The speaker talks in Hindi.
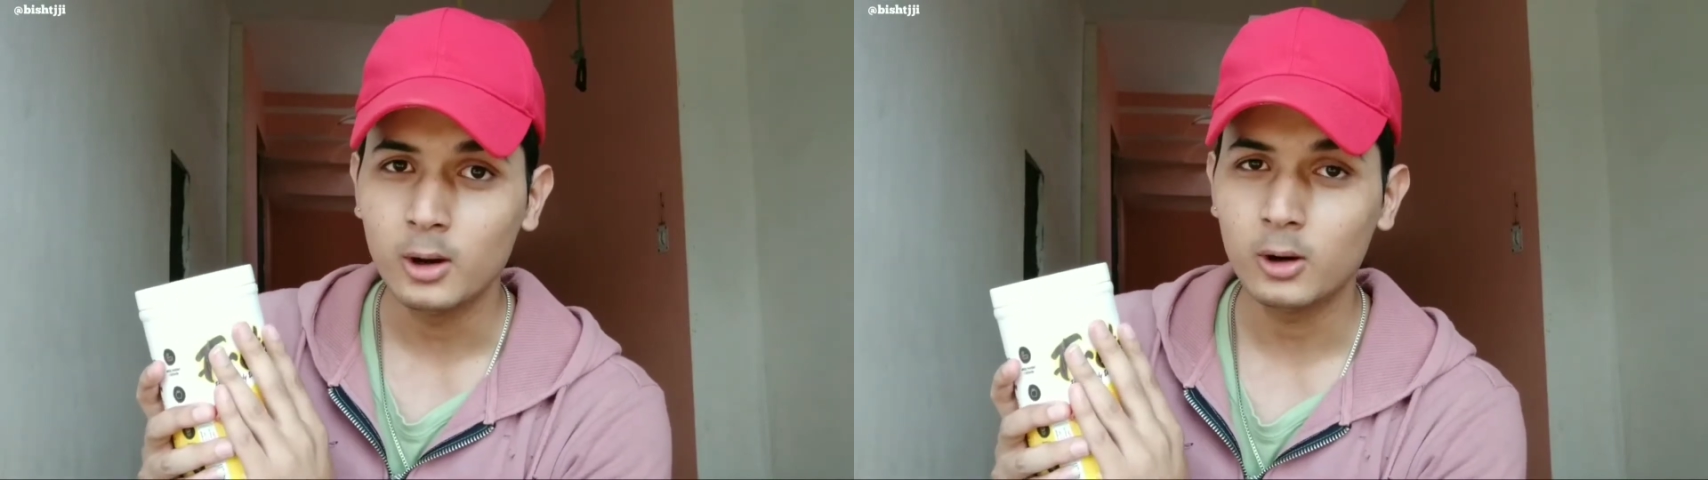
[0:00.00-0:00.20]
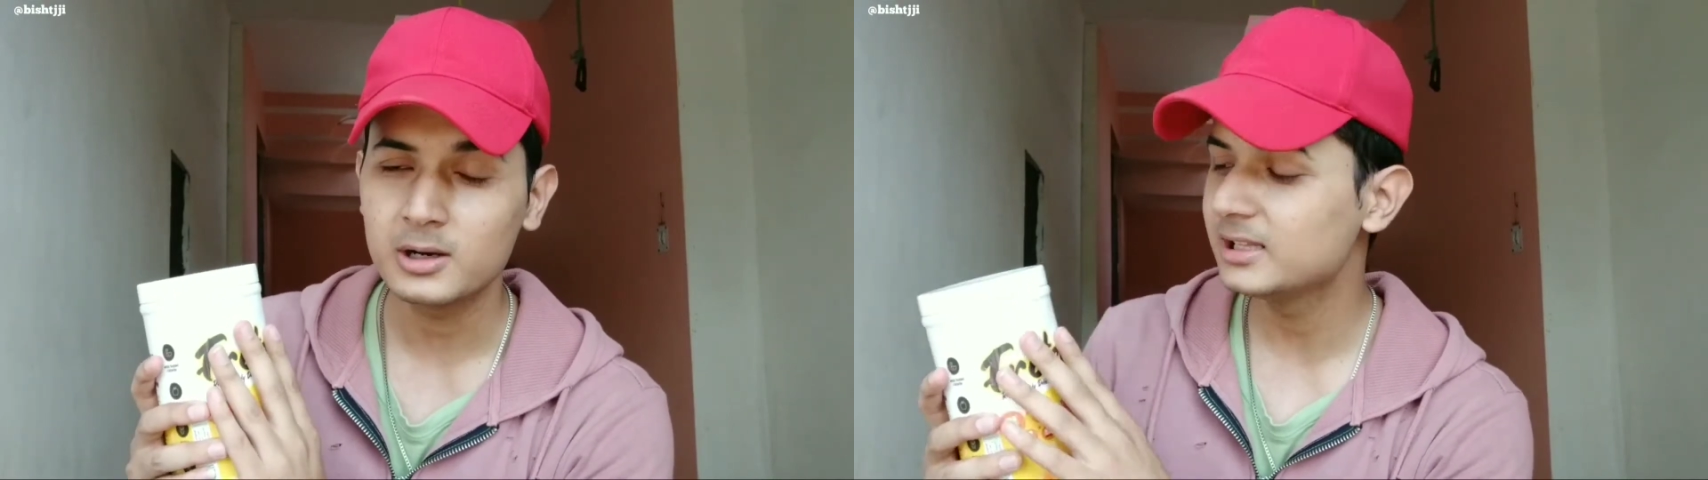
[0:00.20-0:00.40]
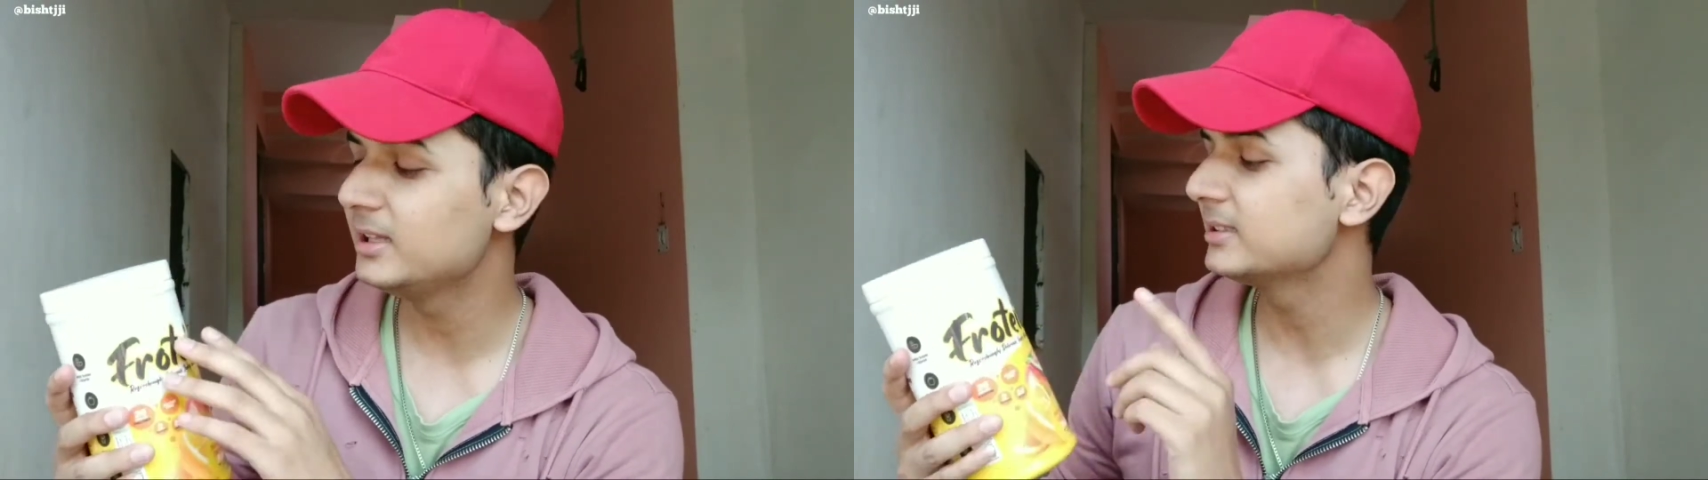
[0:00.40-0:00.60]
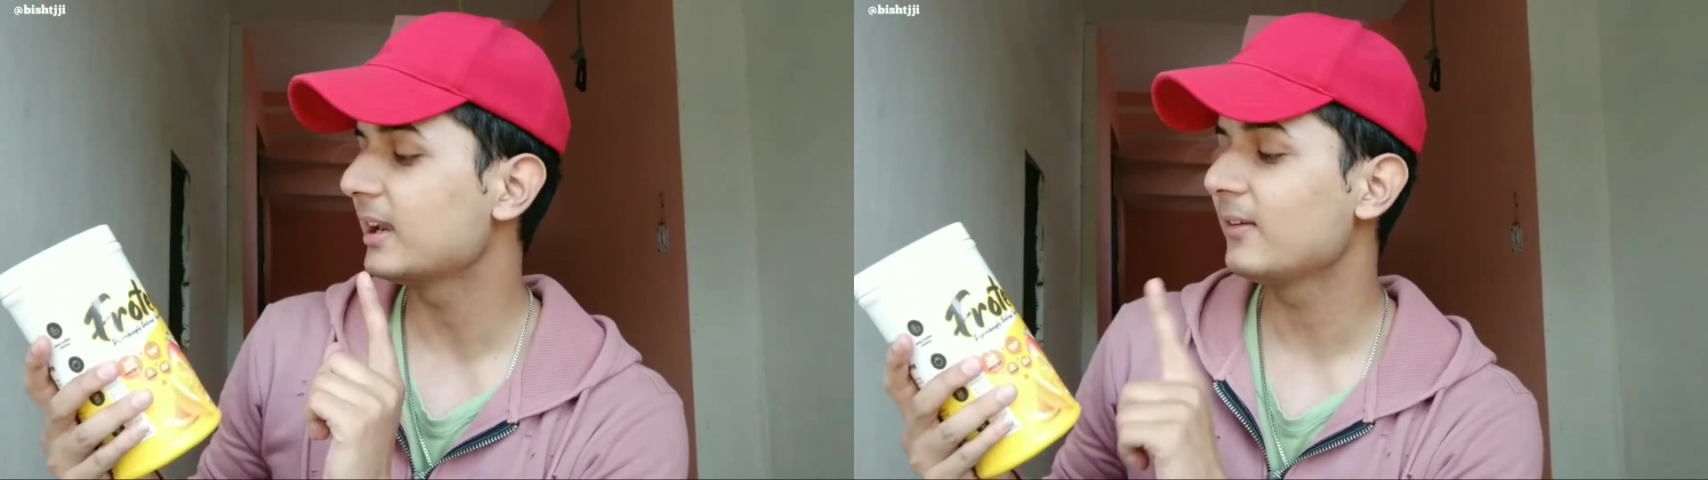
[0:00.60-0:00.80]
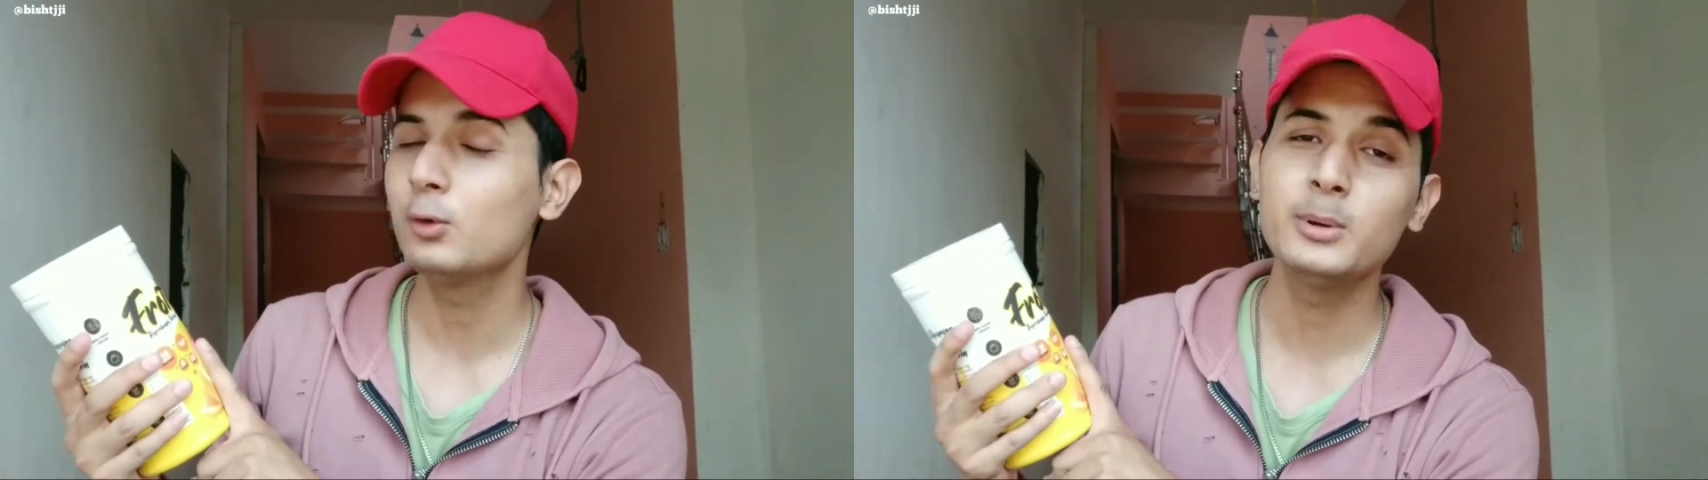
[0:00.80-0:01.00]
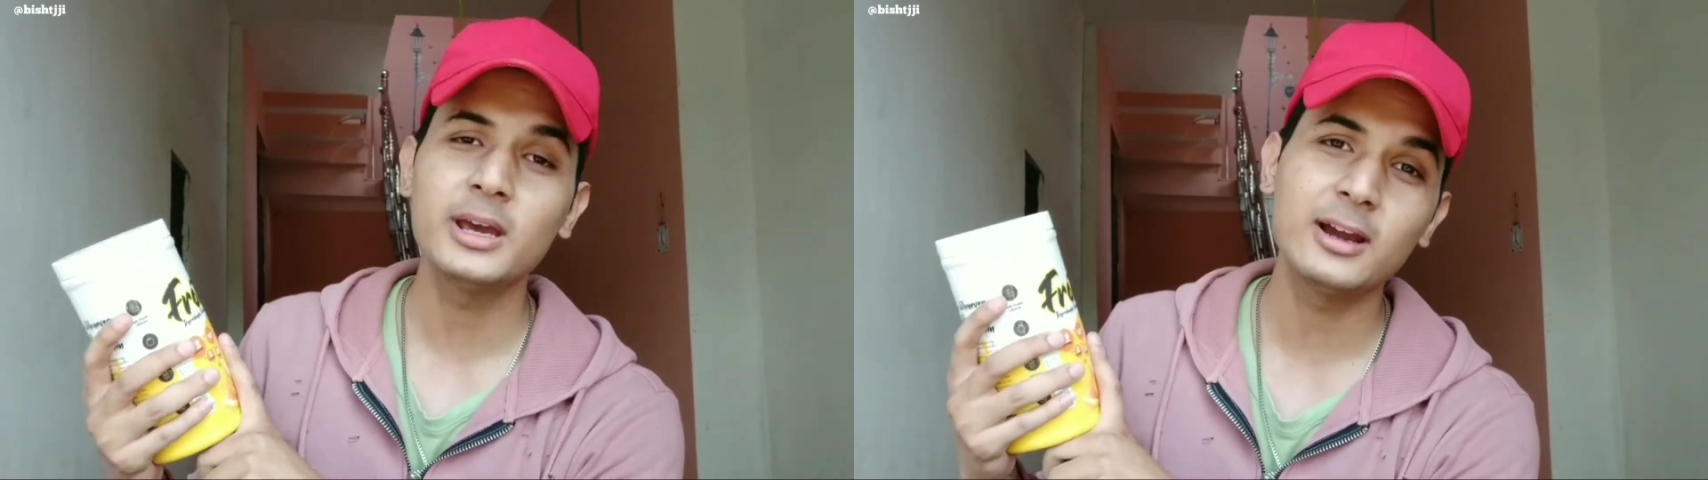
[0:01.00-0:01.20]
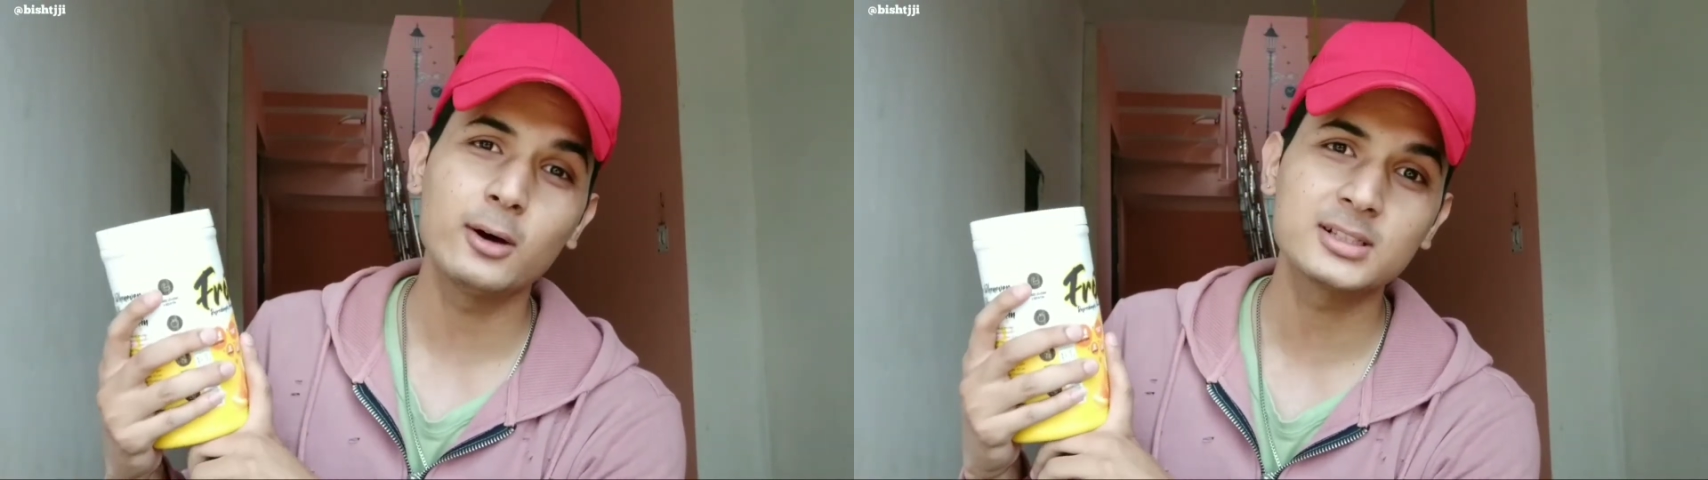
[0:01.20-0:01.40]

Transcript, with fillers: और जल्दी इसका रिव्यू भी आएगा